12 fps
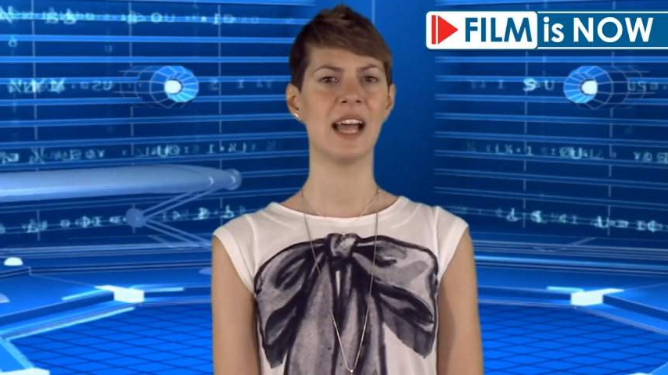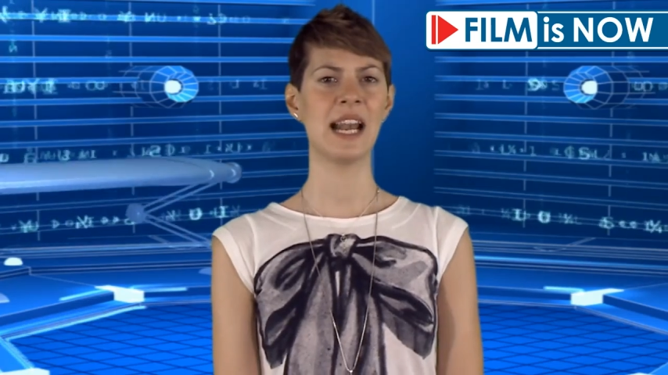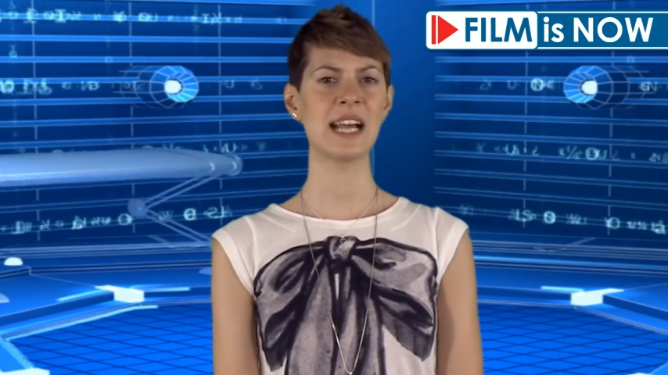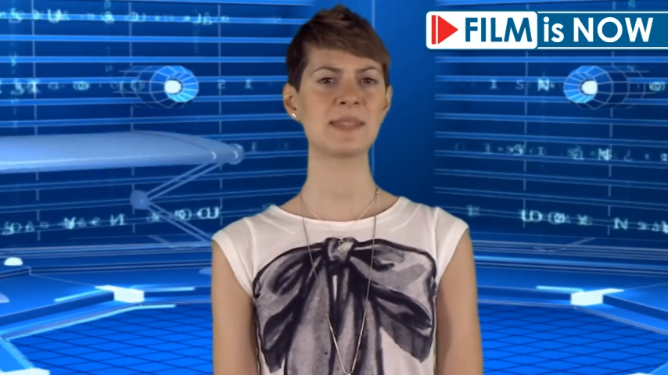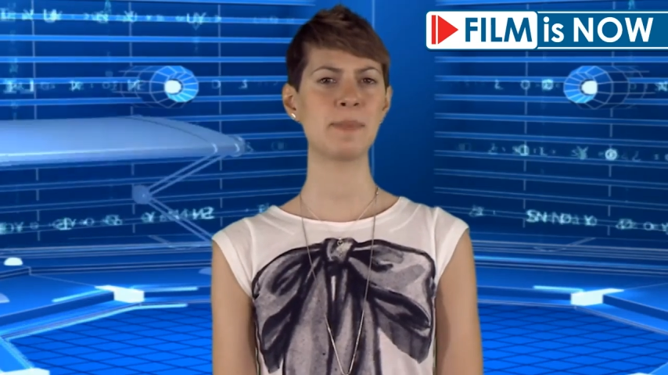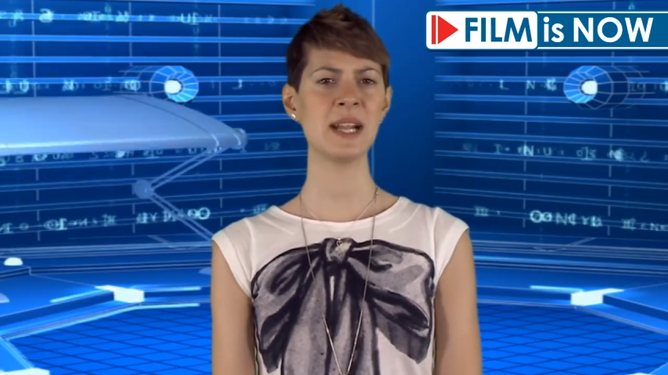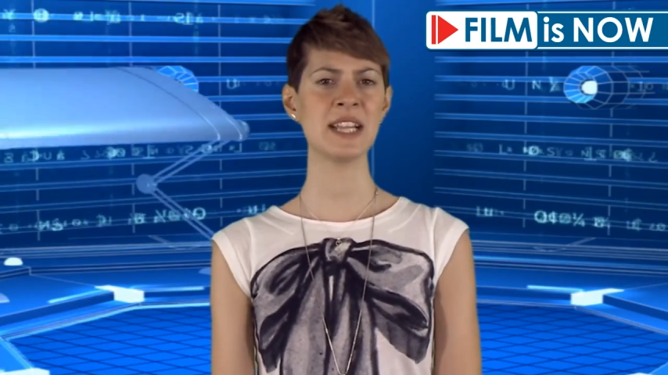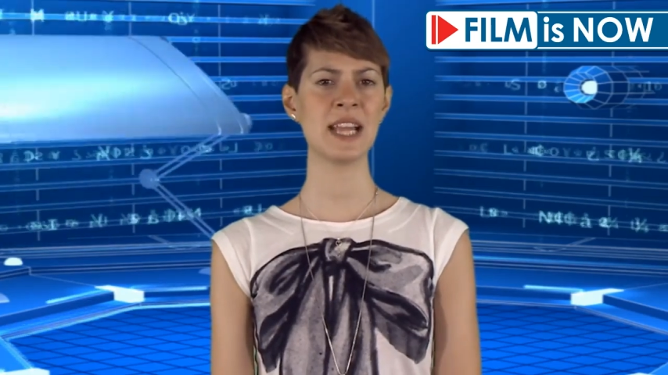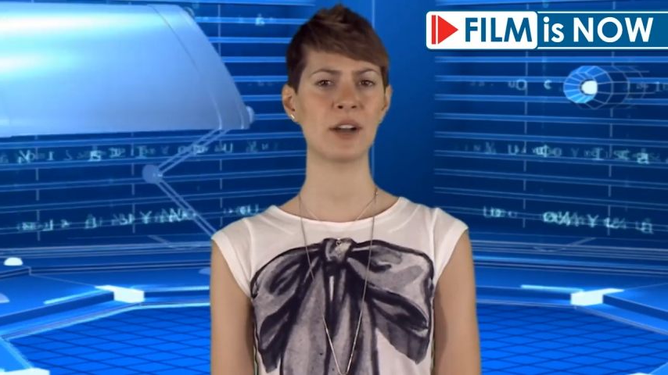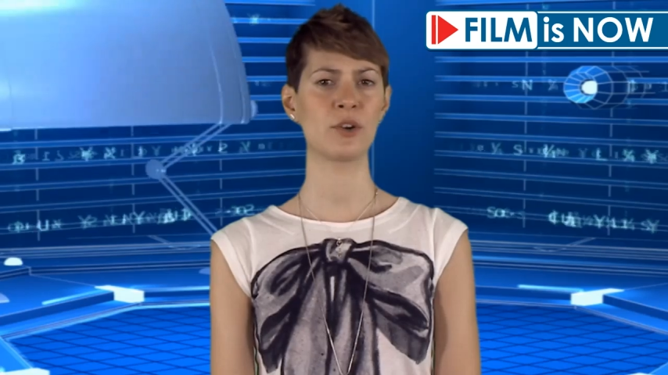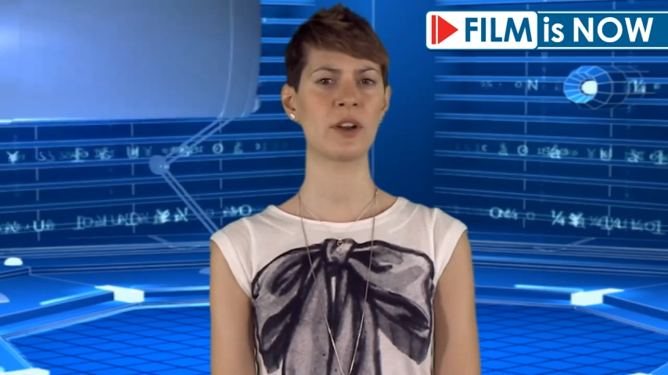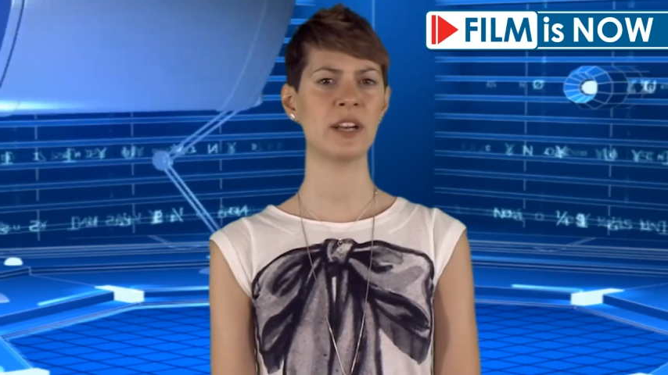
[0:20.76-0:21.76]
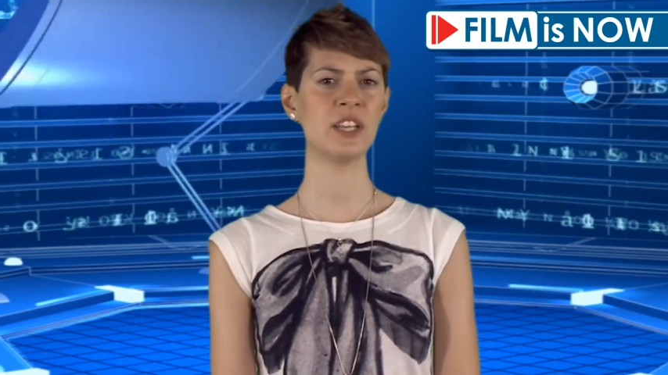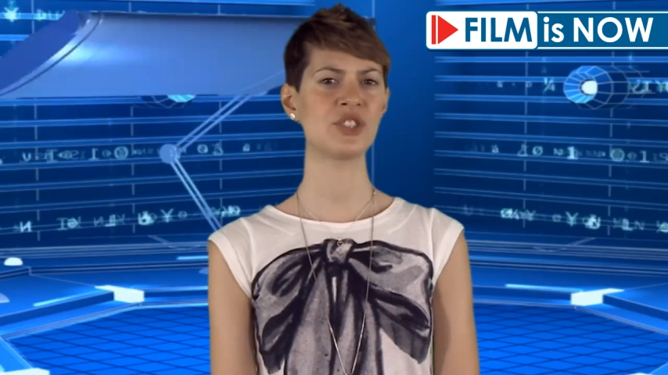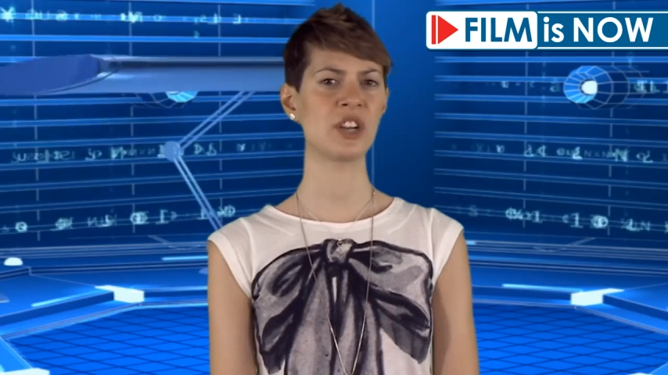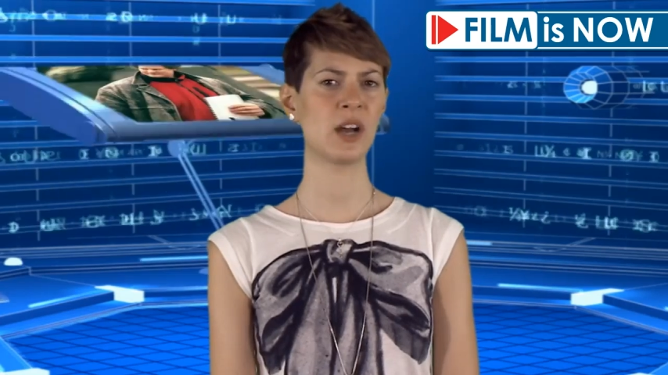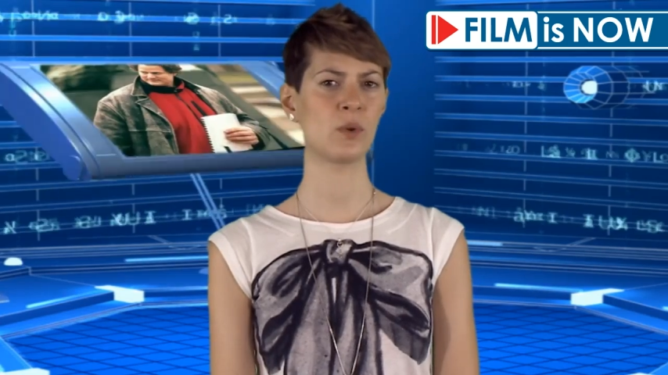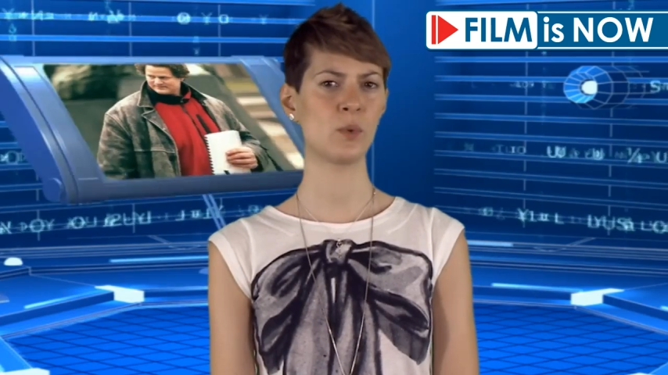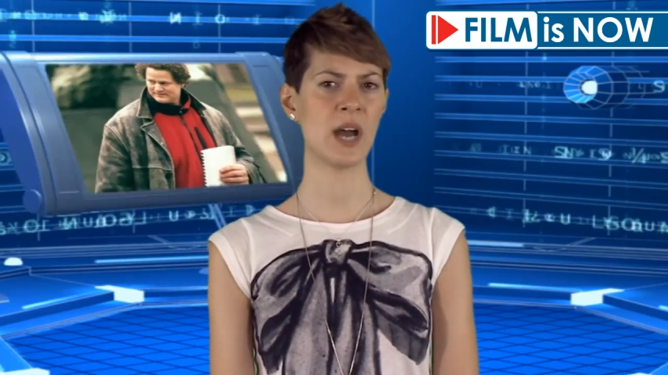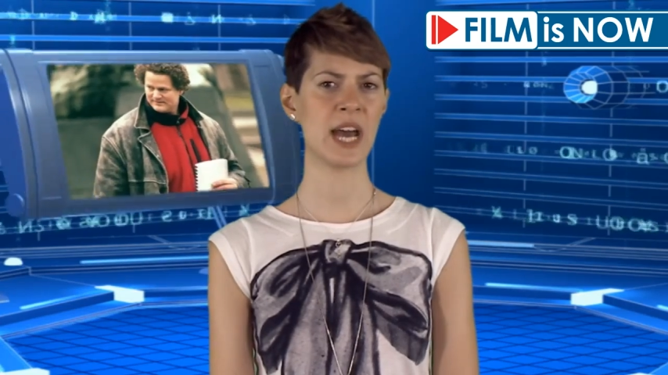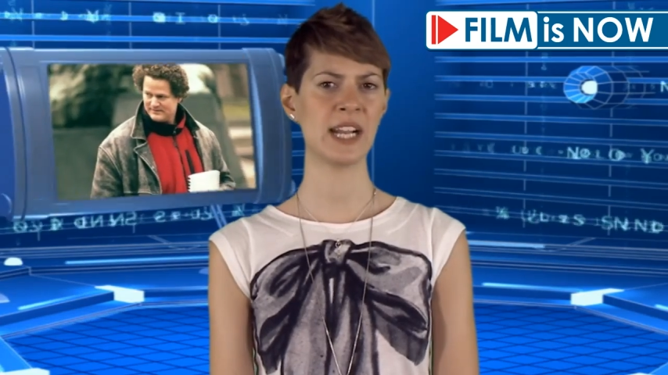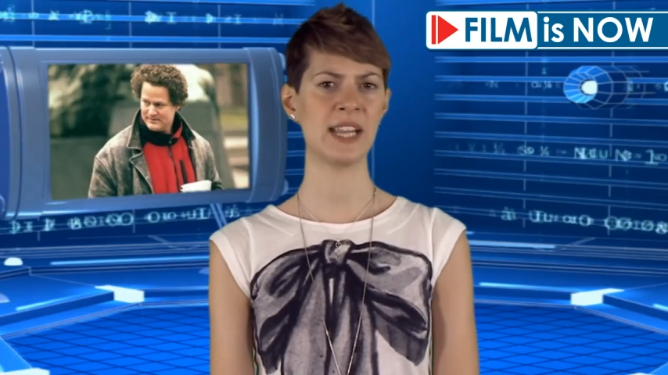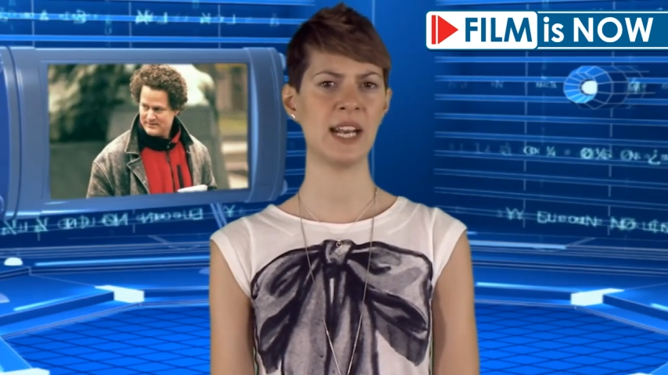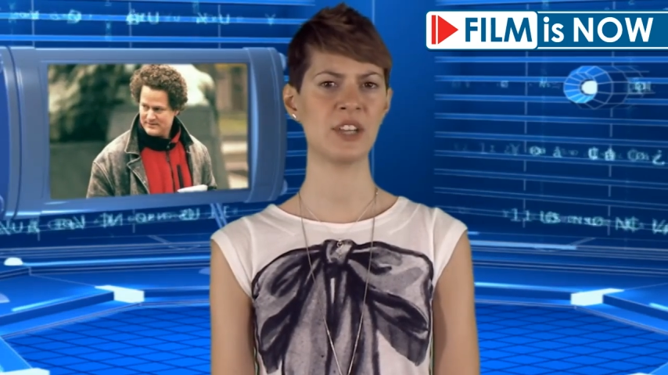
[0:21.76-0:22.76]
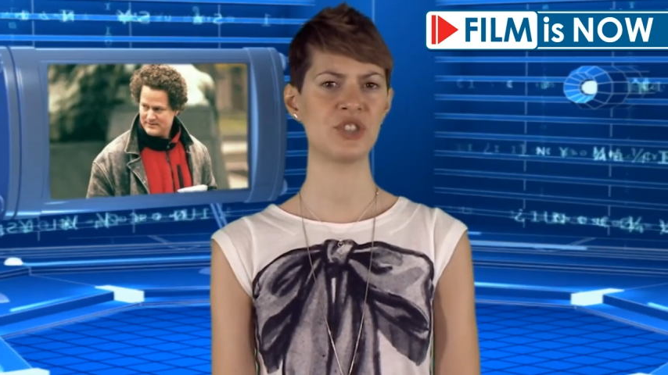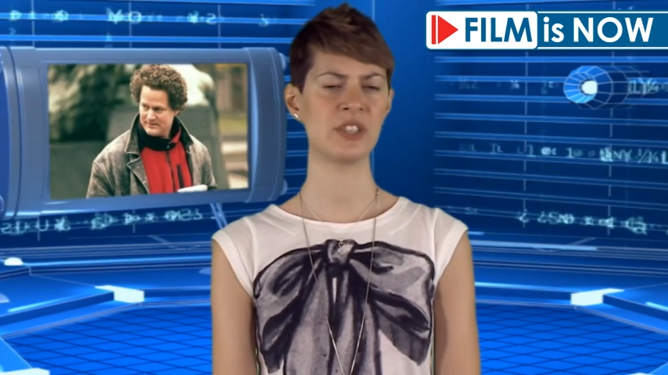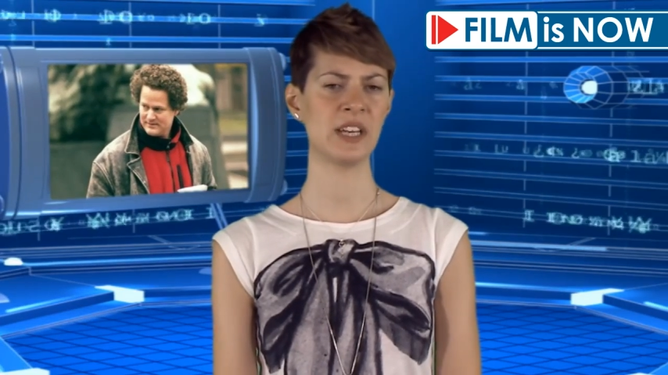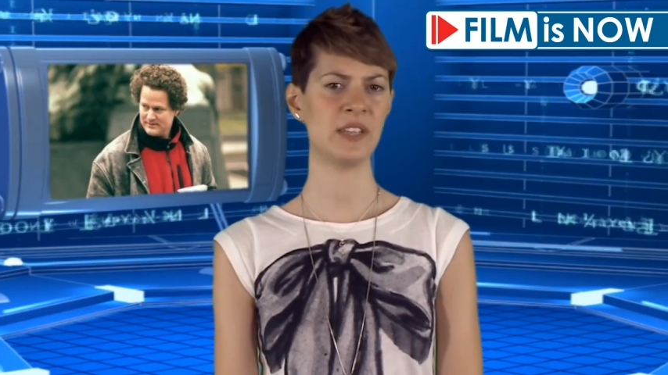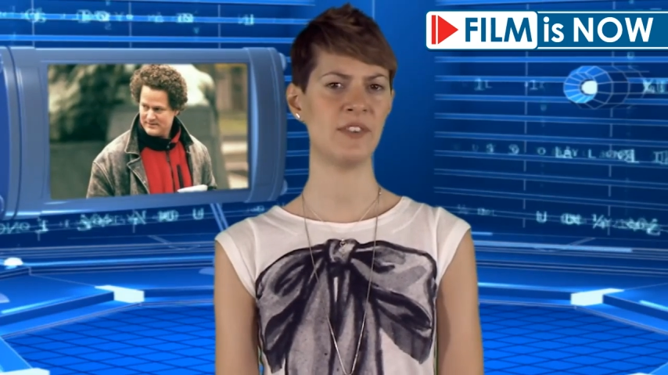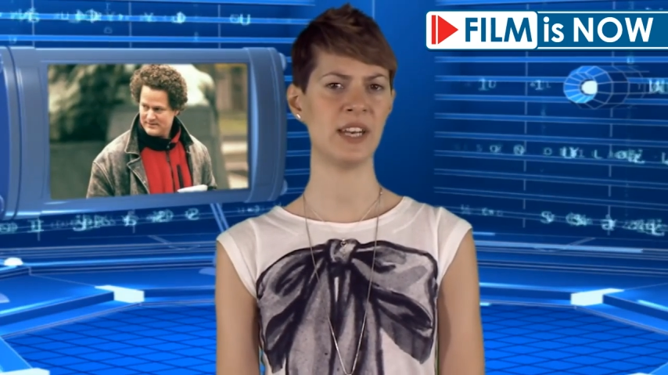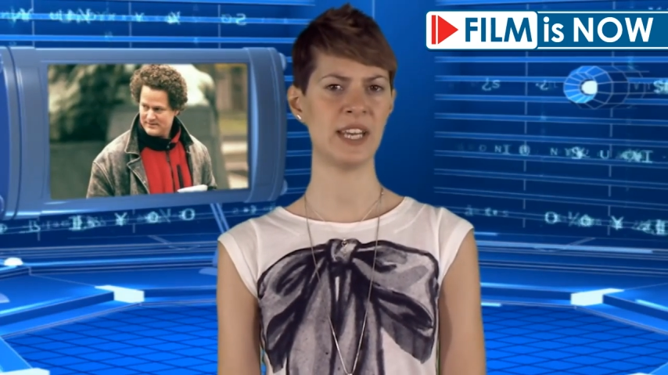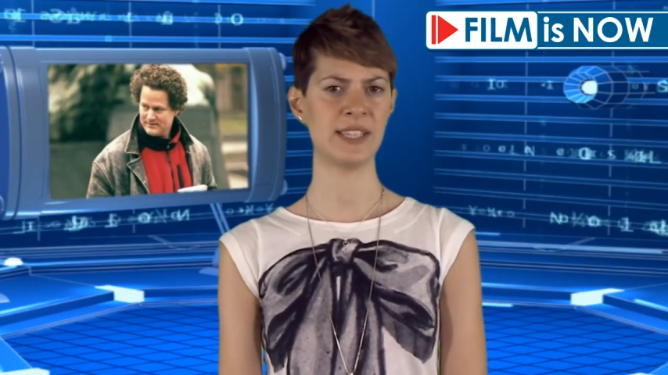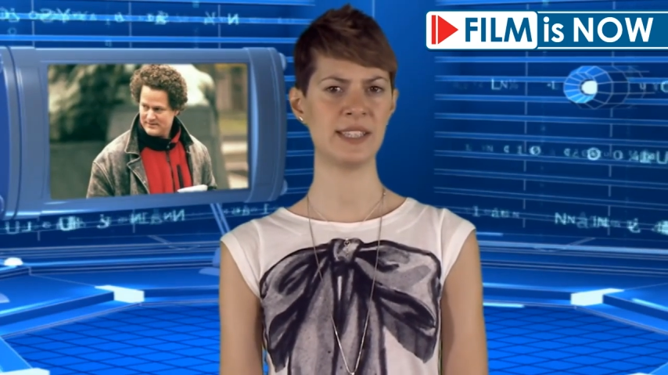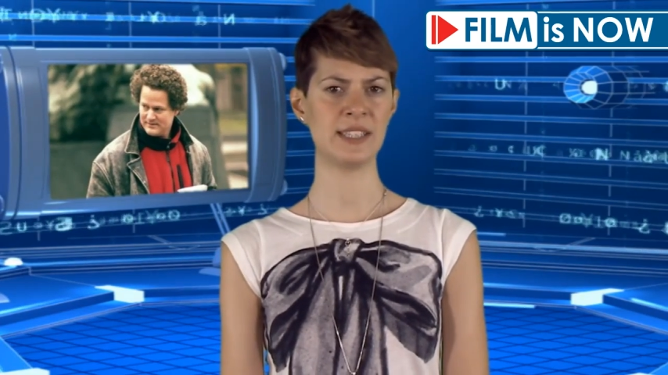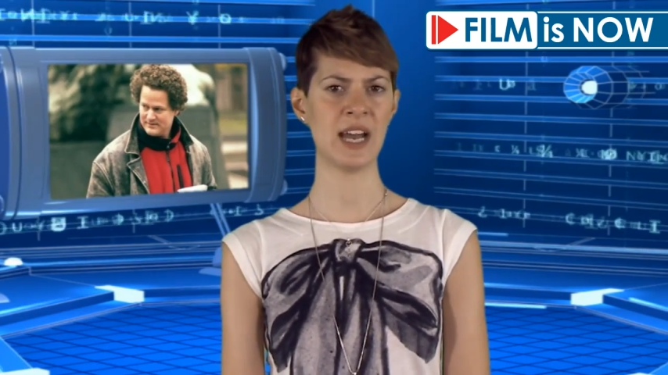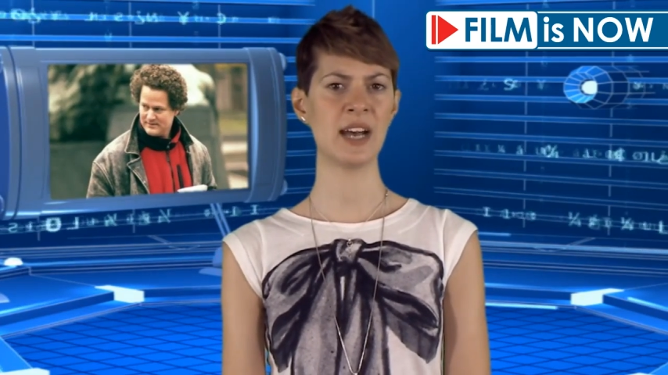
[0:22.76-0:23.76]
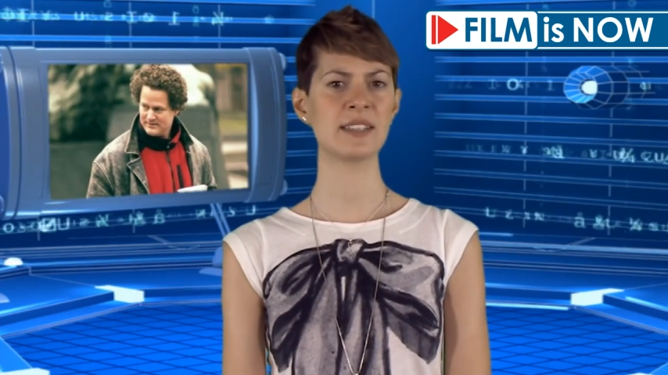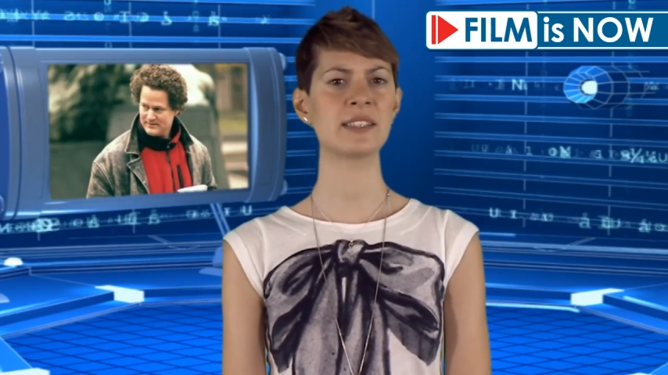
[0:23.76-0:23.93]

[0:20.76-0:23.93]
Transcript: La splendida cornice lagunare della città di Venezia